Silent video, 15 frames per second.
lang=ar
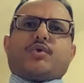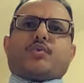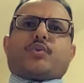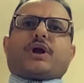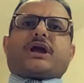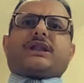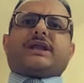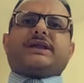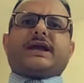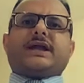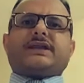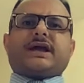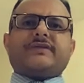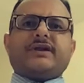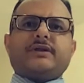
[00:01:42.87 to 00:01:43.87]
وقد
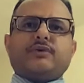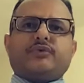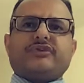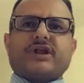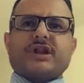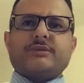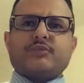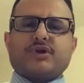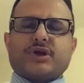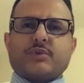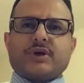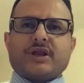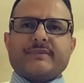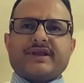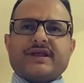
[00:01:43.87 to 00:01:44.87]
لجأت هذه الأسر
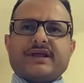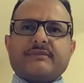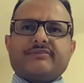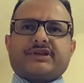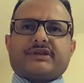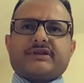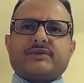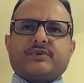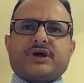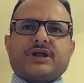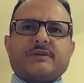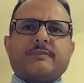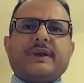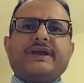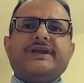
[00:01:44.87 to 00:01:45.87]
المكونة من
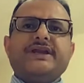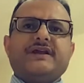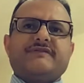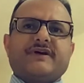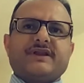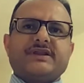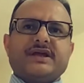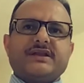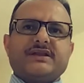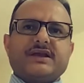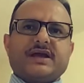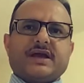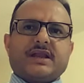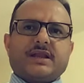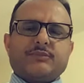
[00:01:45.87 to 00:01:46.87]
45 فردا
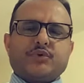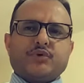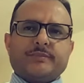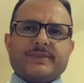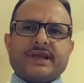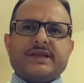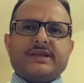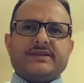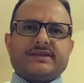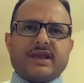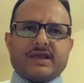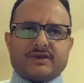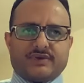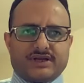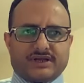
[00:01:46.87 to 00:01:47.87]
أغلبهم من
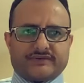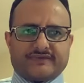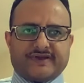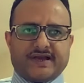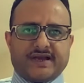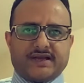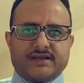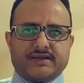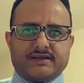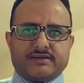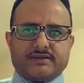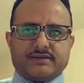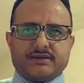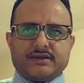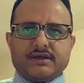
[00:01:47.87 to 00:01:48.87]
النساء والأطفال
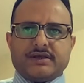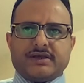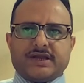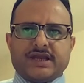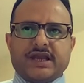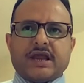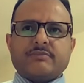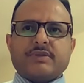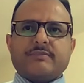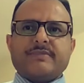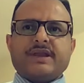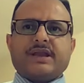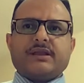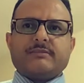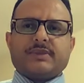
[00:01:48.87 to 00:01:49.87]
إلى
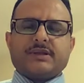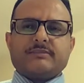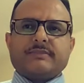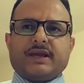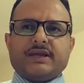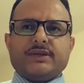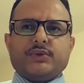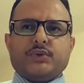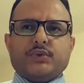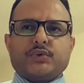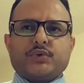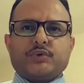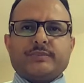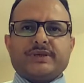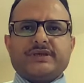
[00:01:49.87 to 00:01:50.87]
مبنى المجمع
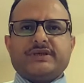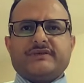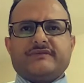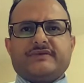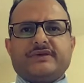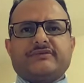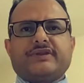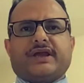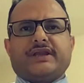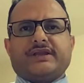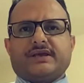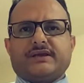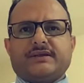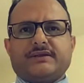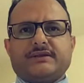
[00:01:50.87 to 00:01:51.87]
الحكومي في صعدة